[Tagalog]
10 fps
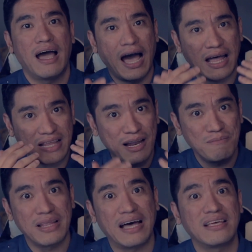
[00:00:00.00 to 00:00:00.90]
At
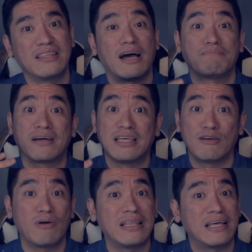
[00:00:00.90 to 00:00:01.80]
alam natin na kapag
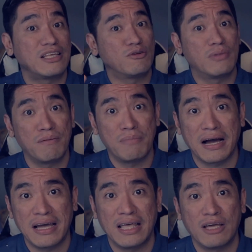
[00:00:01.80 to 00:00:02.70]
ginawa natin yung mga
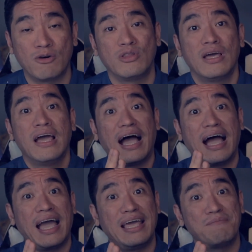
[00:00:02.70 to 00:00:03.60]
bagay na yon
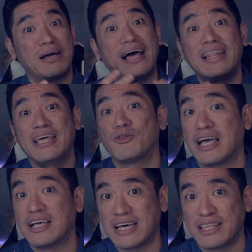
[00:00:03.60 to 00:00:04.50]
ay malalayo
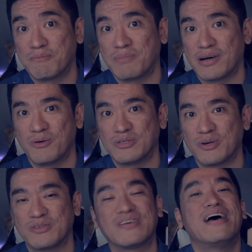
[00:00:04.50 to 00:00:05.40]
tayo sa ating Panginoong
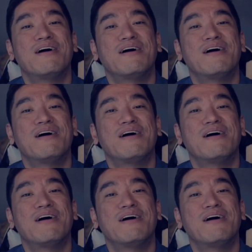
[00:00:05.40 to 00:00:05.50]
Diyos.